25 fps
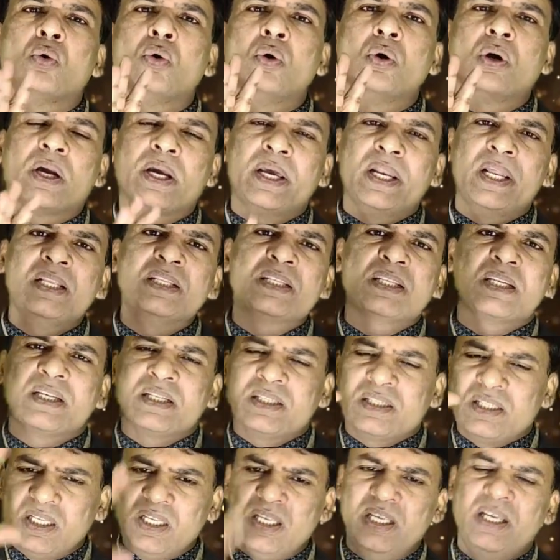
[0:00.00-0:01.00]
को क्लिंच
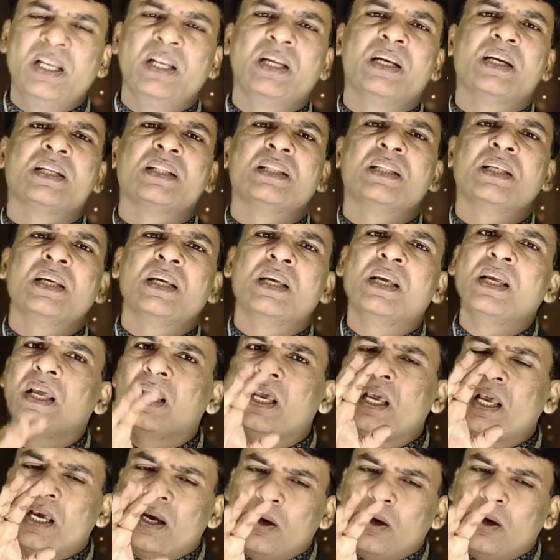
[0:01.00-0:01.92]
करते हैं हील करते हैं